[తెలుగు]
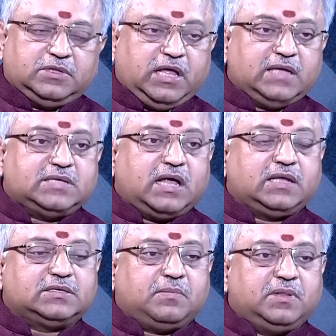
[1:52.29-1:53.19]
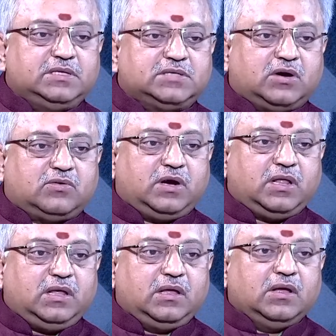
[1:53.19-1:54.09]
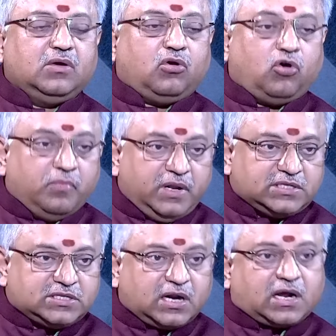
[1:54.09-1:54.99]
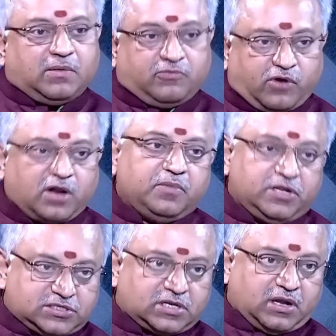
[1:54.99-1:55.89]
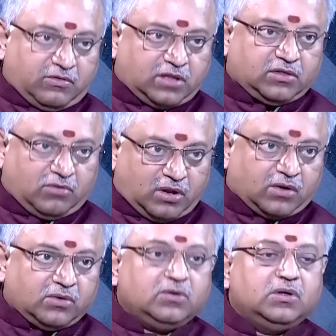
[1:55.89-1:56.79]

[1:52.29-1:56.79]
దేశానికి సంబంధించినటువంటి హోమ్ మినిస్టర్ కమ్ ఫారెన్ మినిస్టర్ ఎవరైతే ఉన్నారో